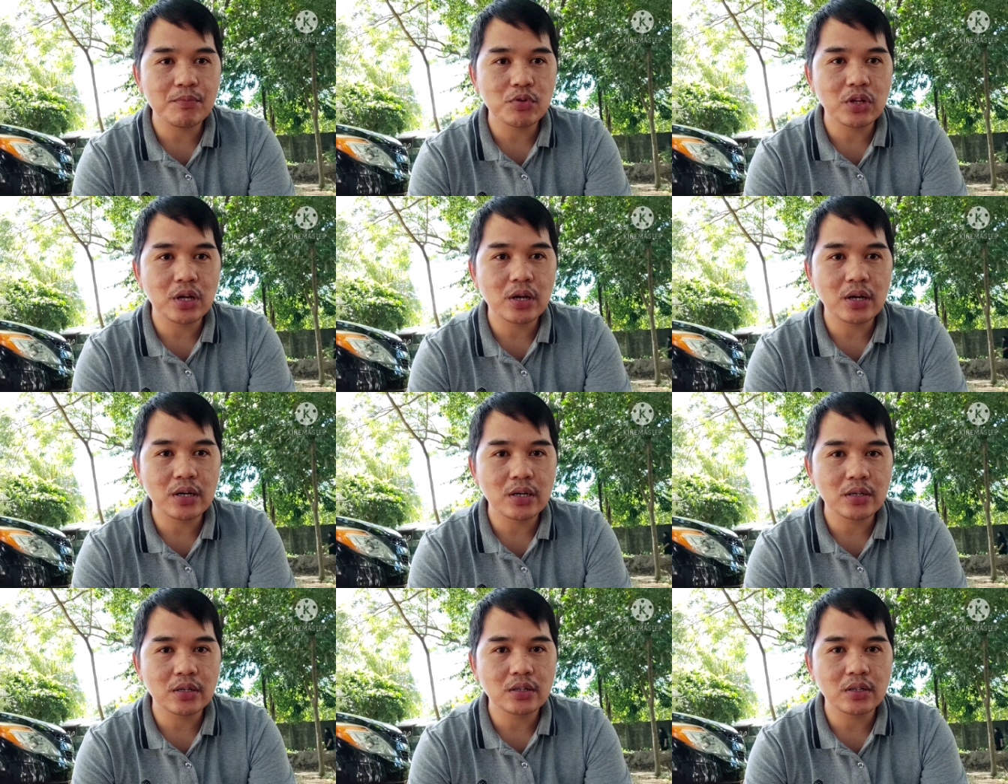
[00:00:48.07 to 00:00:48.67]
po
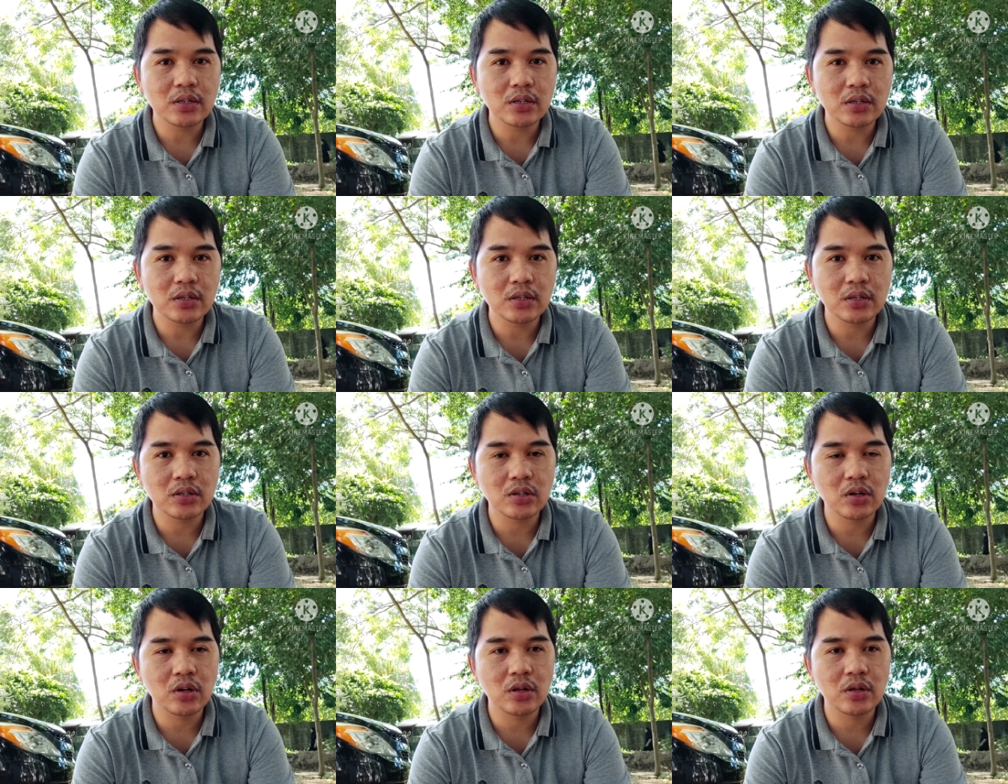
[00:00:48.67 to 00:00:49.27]
ng
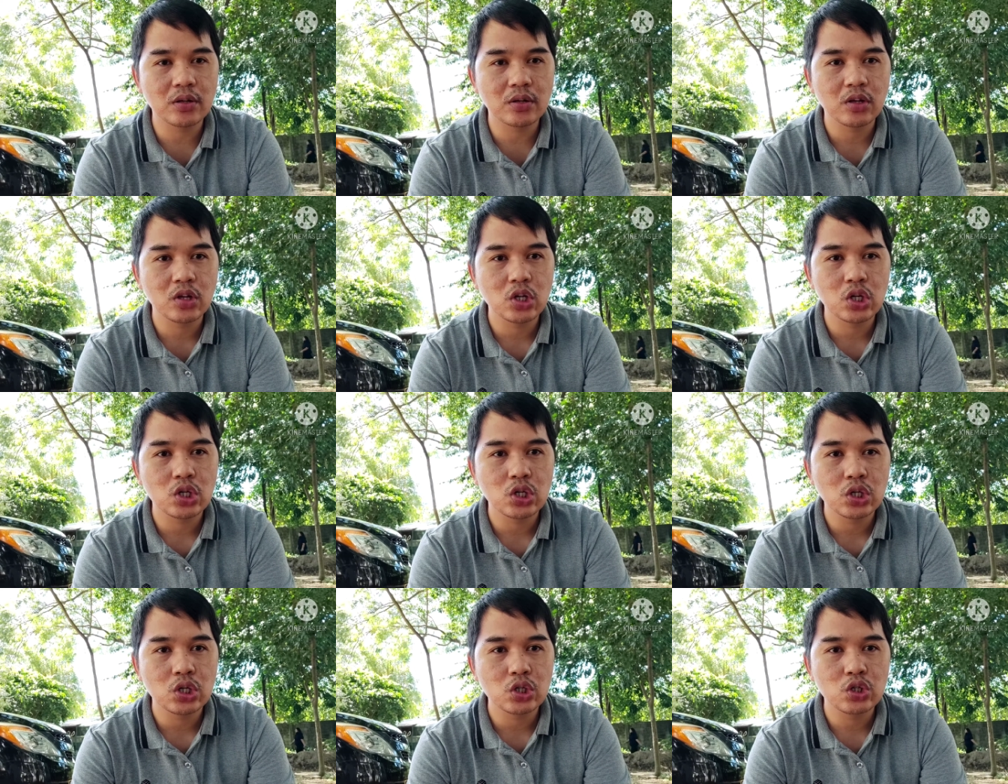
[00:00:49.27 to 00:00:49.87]

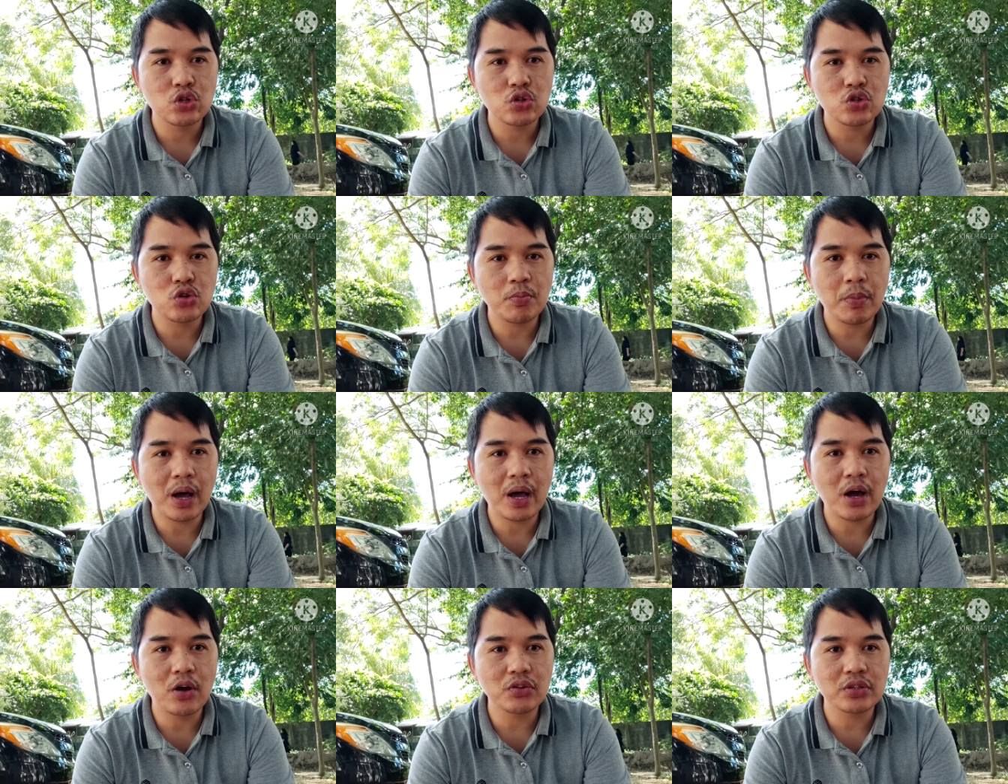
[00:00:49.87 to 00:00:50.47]
YouTube
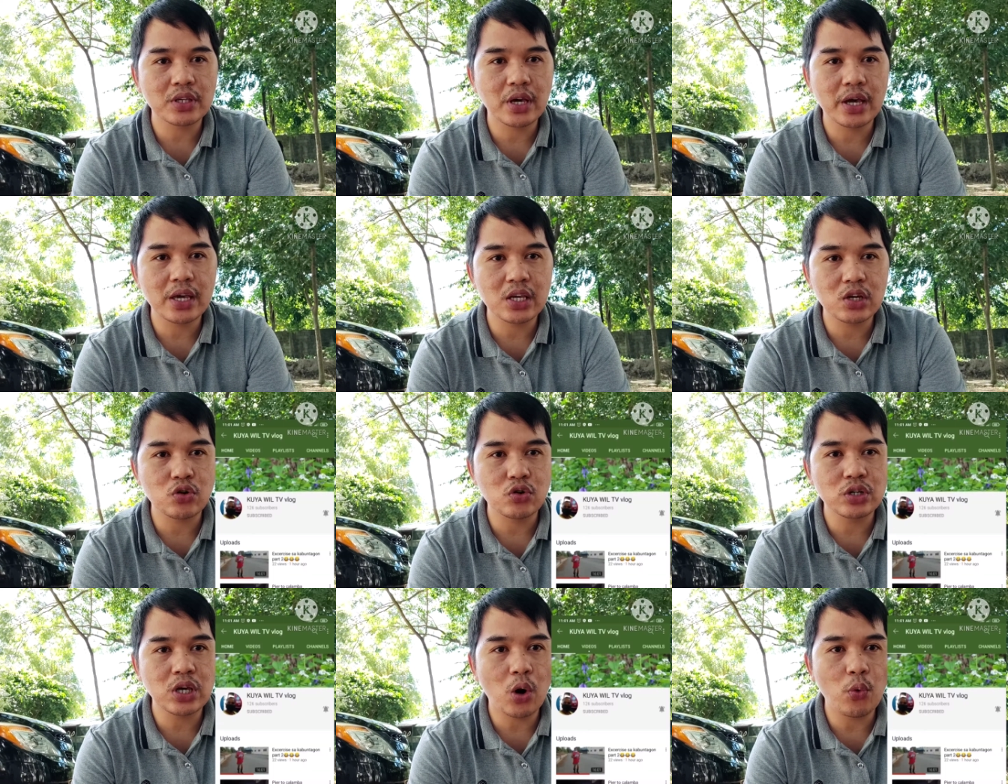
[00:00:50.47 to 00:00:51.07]
account niya ay
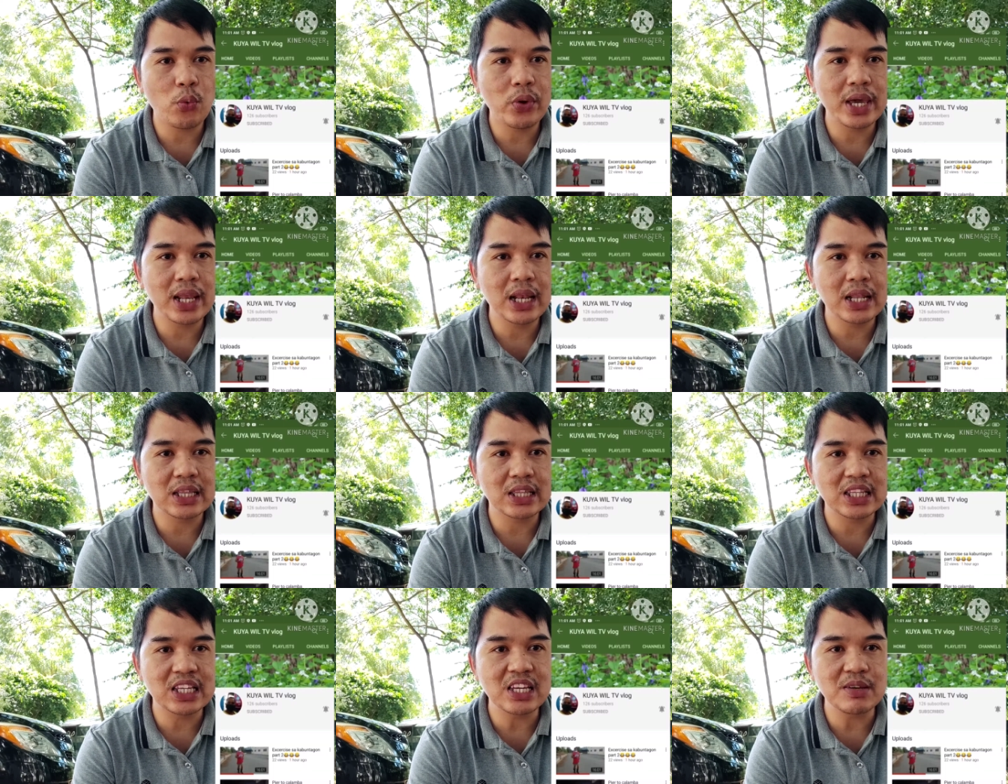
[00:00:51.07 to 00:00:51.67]
Kuya
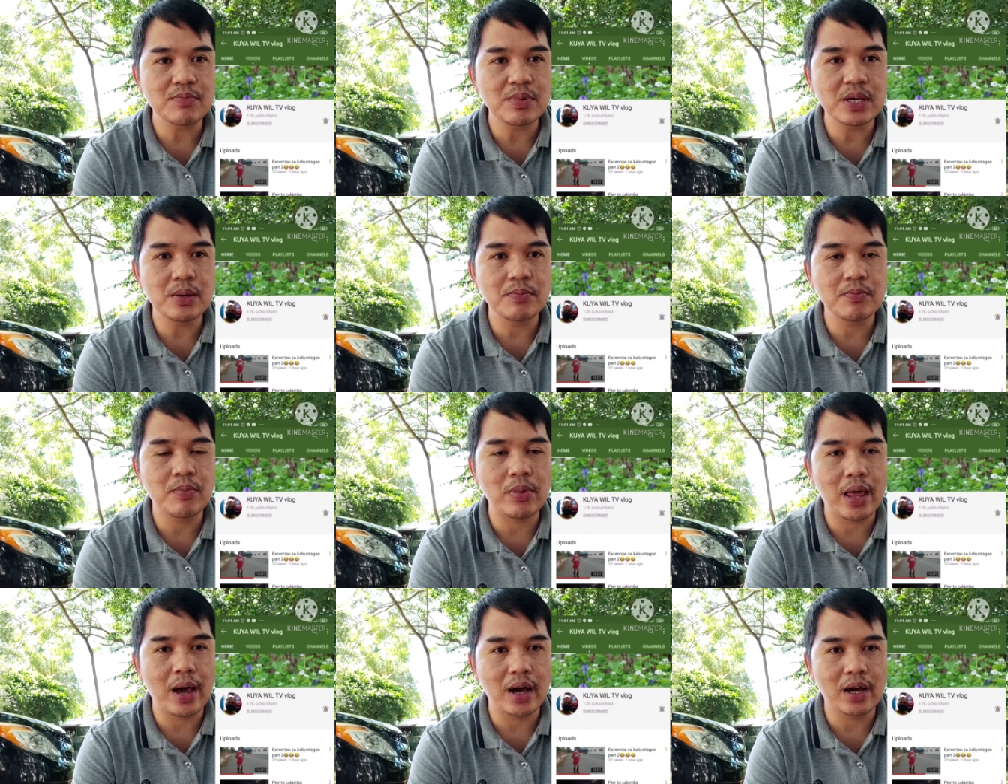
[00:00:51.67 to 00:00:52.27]
Will TV
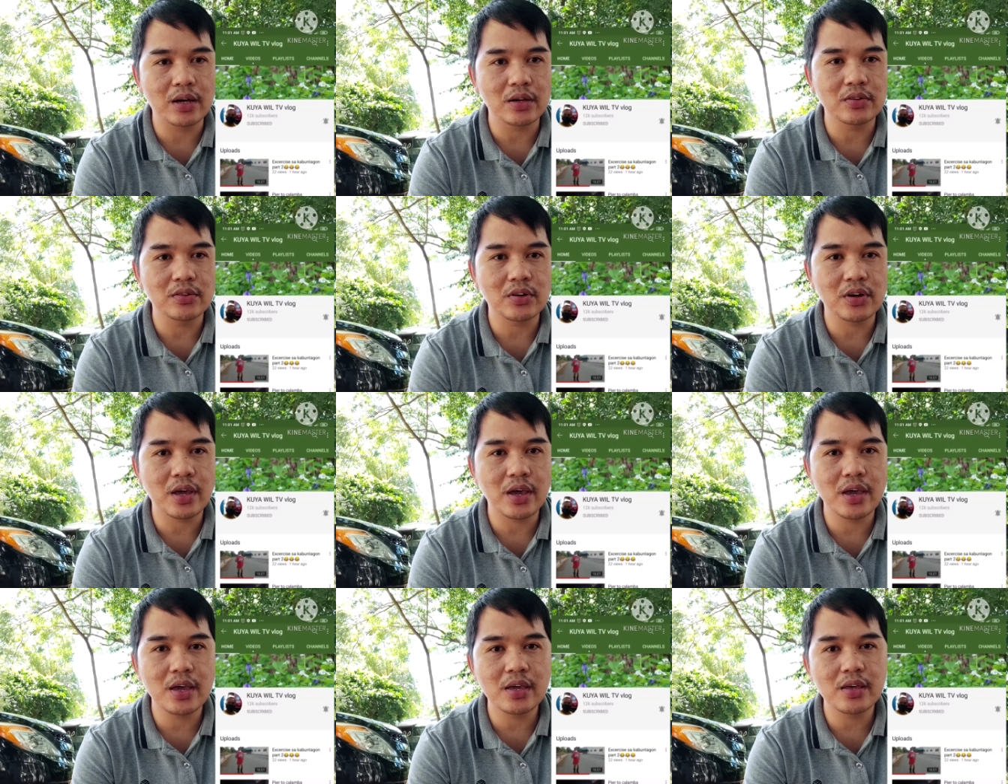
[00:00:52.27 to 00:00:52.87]
Vlog.
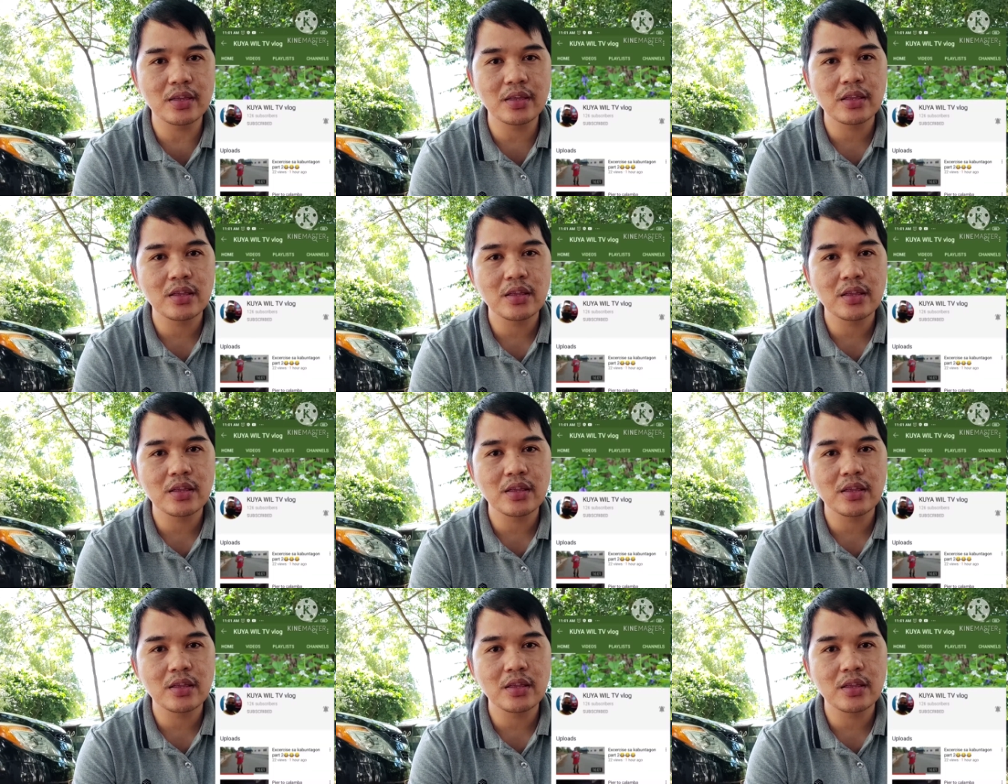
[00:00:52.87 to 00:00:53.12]
Okay?